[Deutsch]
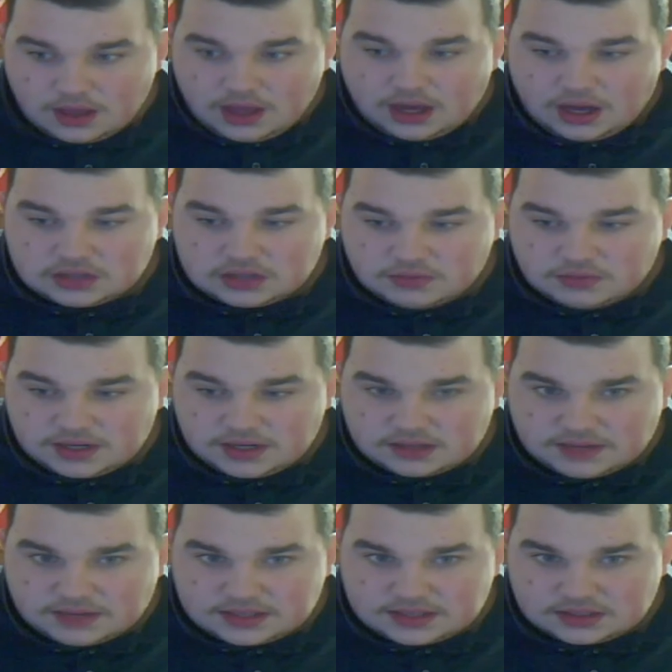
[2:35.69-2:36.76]
Also wenn ihr
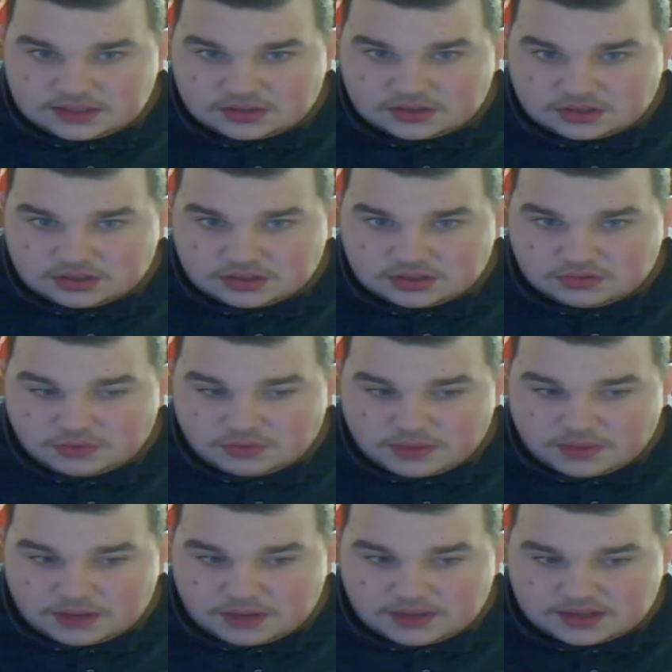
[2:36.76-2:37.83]
weiterhin trotzdem Super
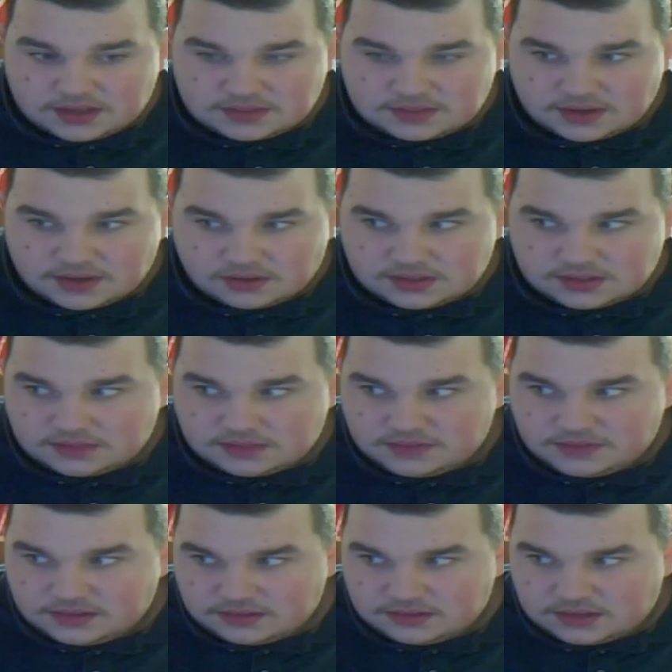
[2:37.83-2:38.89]
Mario Maker 2
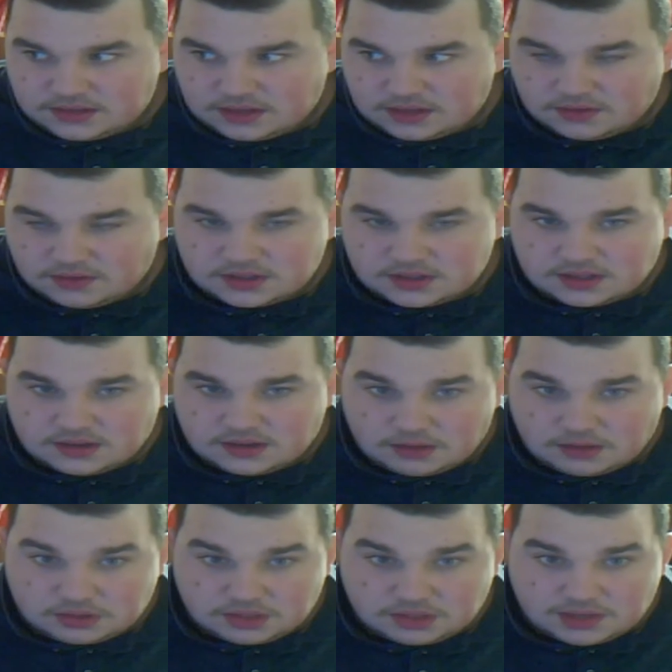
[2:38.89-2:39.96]
Content sehen wollt, dann
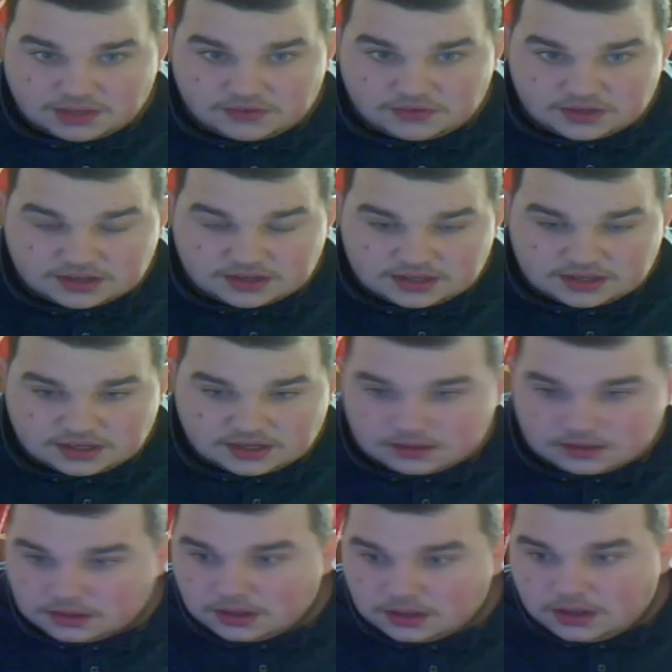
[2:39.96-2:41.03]
abonniert meinen
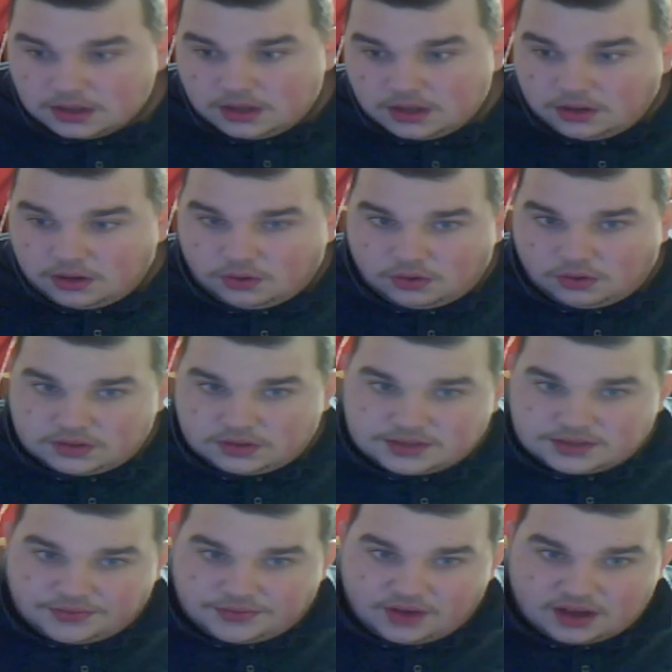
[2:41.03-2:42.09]
Fehlkanal. Und
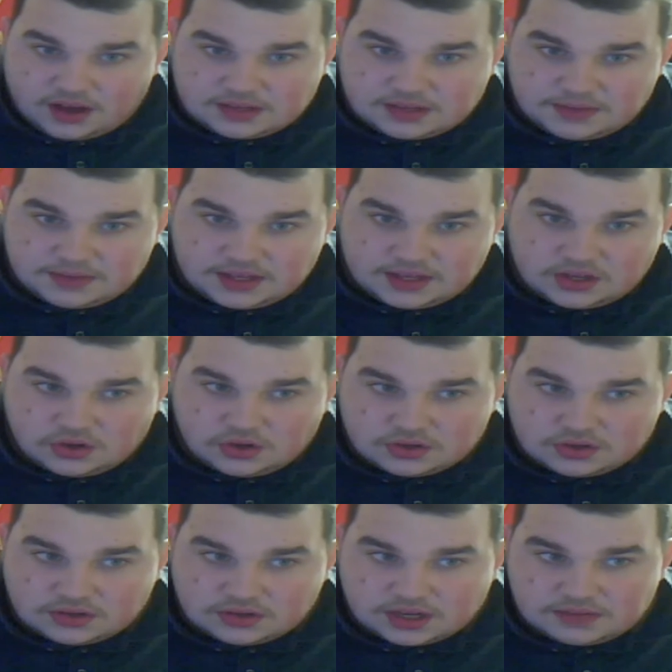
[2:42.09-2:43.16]
dafür aktiviert die Glocke
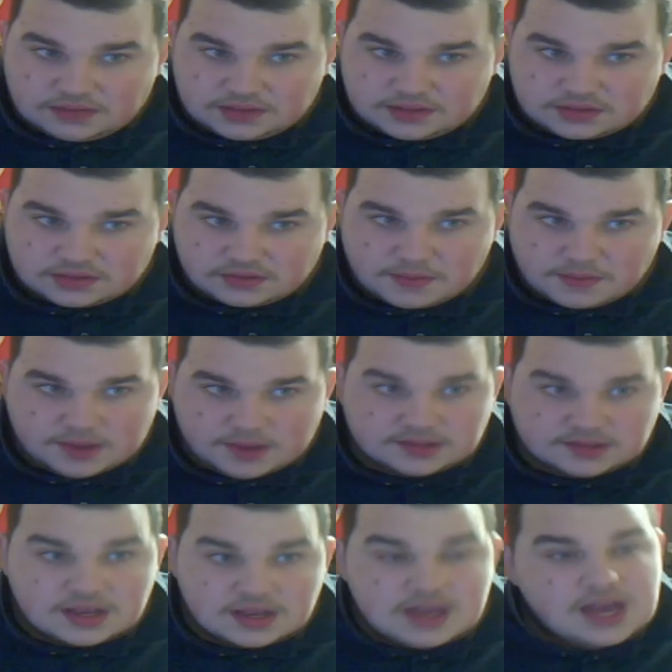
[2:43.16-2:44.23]
und keine Videos verpassen.
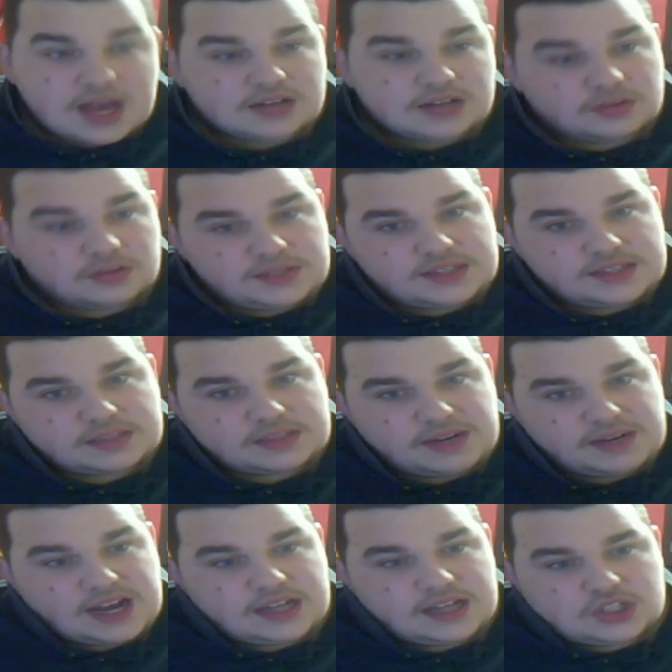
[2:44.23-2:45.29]
Jetzt kommt dieses Mal
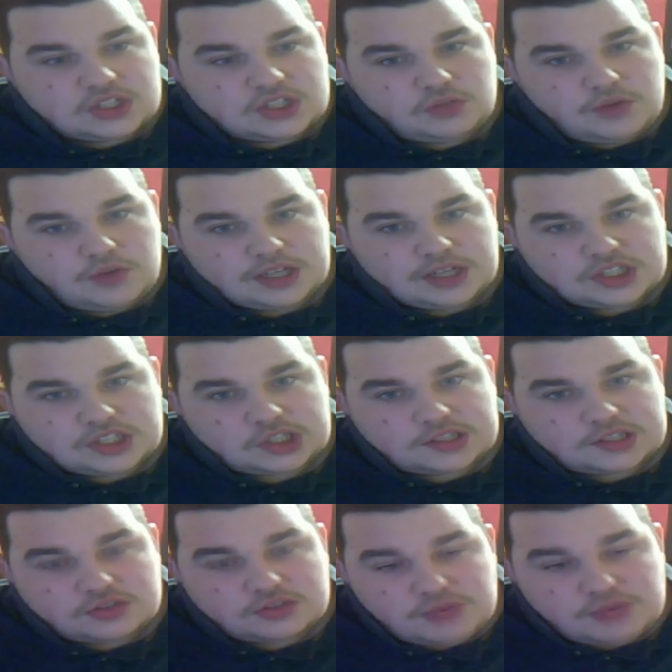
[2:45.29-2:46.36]
ein
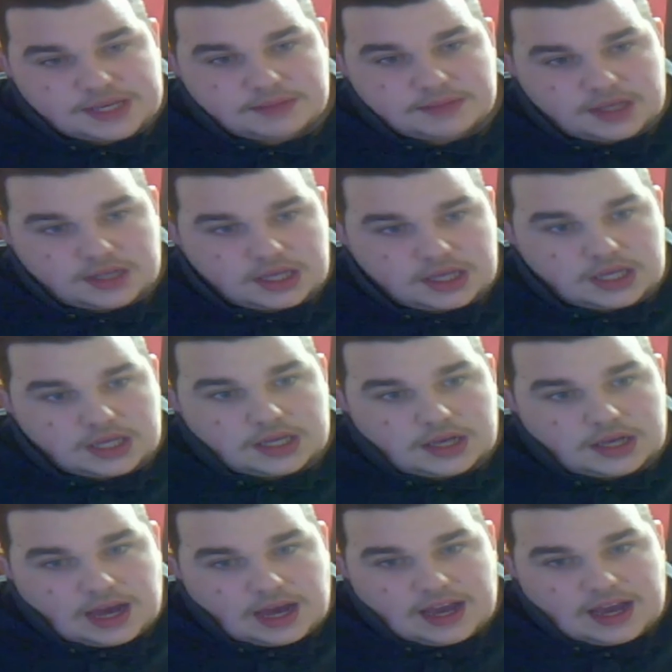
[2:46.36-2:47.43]

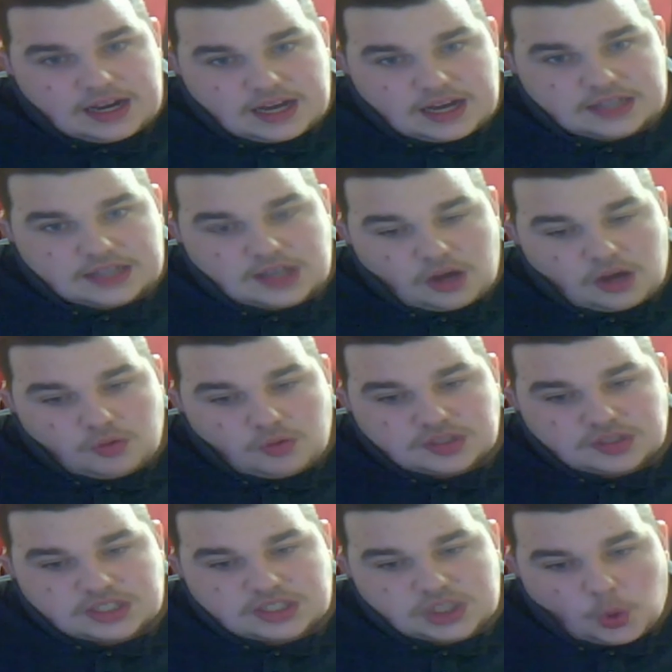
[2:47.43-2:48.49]
Twitch-Stream-Highlight
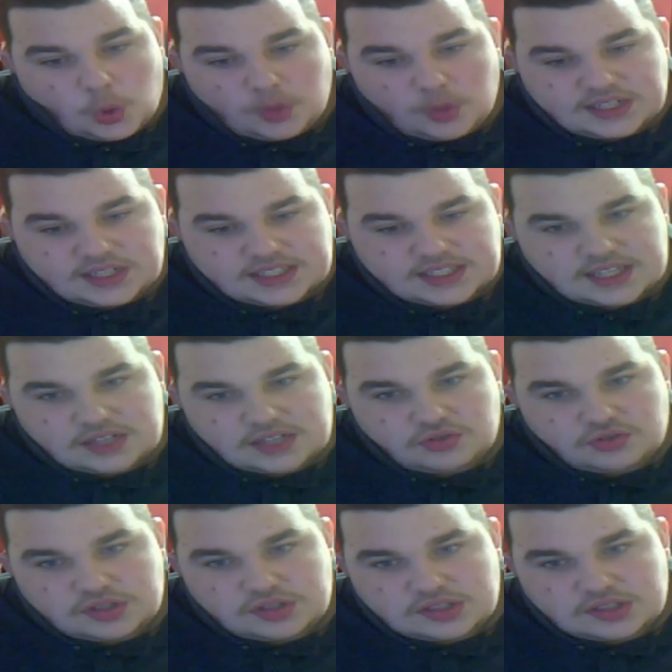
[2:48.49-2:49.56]
raus. Und das ist ein
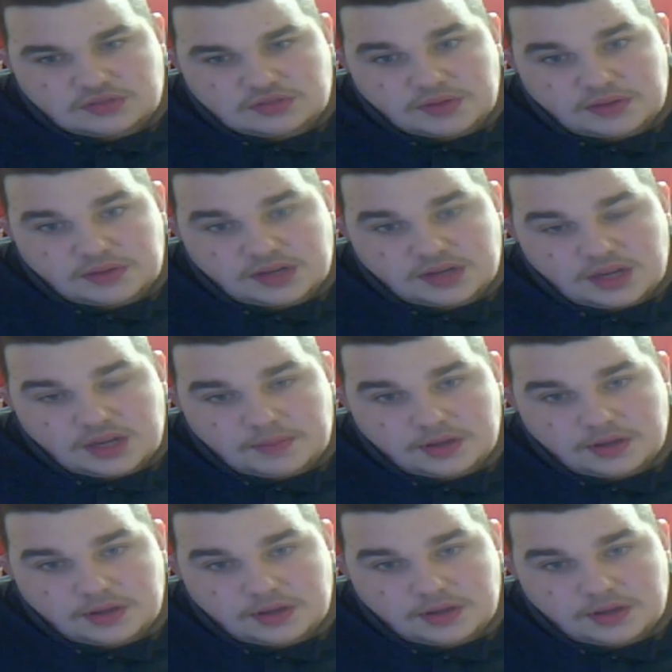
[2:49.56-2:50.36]
Twitch-Stream-Clip